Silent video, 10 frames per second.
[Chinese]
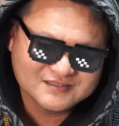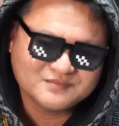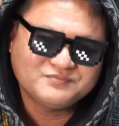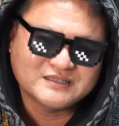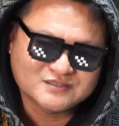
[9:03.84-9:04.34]

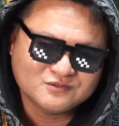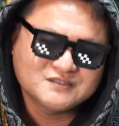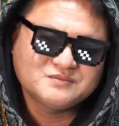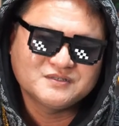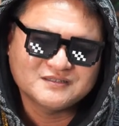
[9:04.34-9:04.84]
正版收了
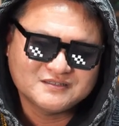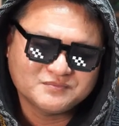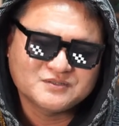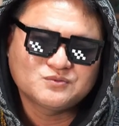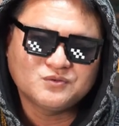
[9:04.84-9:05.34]
这么这
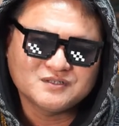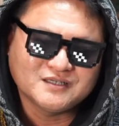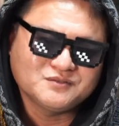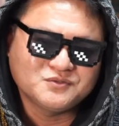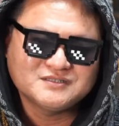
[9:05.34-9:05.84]
么多的
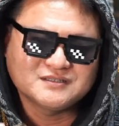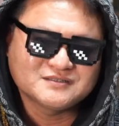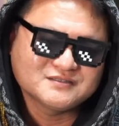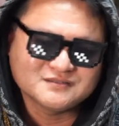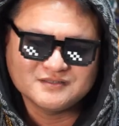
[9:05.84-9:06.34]
人，我想
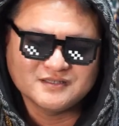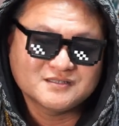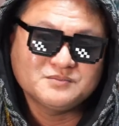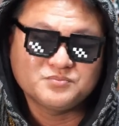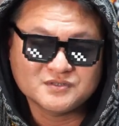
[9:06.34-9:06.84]
是也
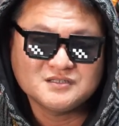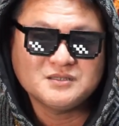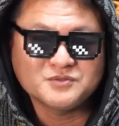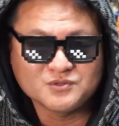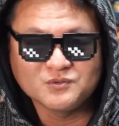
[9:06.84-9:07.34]
是不是那
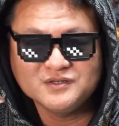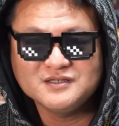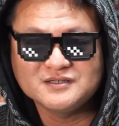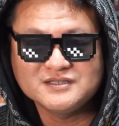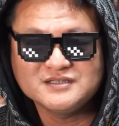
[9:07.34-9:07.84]
么容易
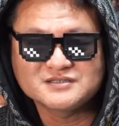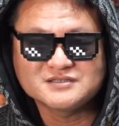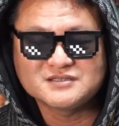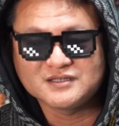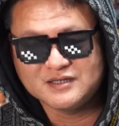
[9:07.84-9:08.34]
的一件
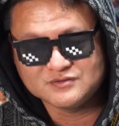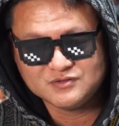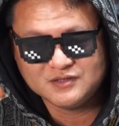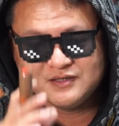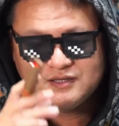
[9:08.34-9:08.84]
事情啊。所
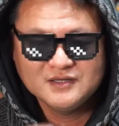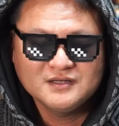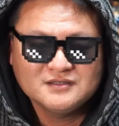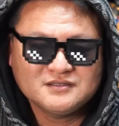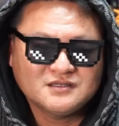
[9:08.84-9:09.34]
以
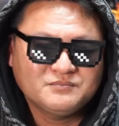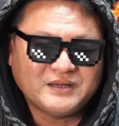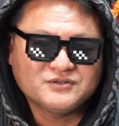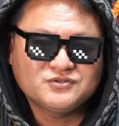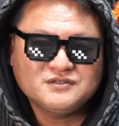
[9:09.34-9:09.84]
这个
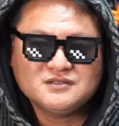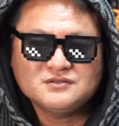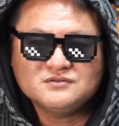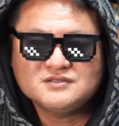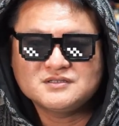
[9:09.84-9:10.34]
版权这个
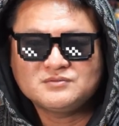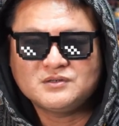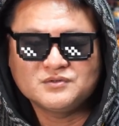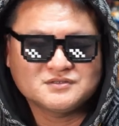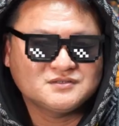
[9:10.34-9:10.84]
东西的话，
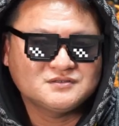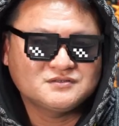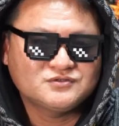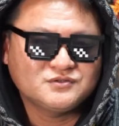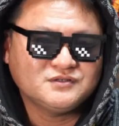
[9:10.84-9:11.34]
我是
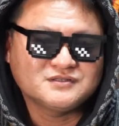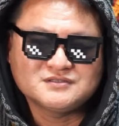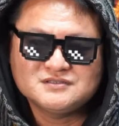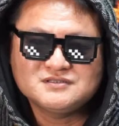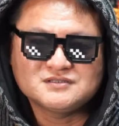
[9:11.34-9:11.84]
绝对很
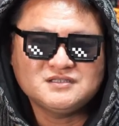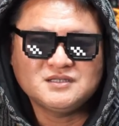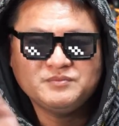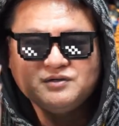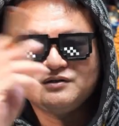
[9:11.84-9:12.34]
支持，而
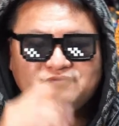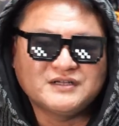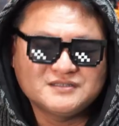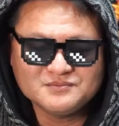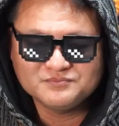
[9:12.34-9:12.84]
且没有人
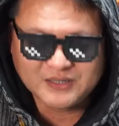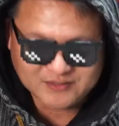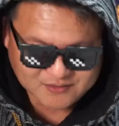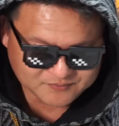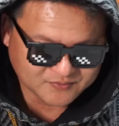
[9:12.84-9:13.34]
反正版
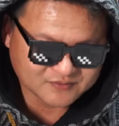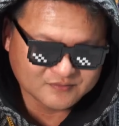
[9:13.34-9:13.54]
啊，没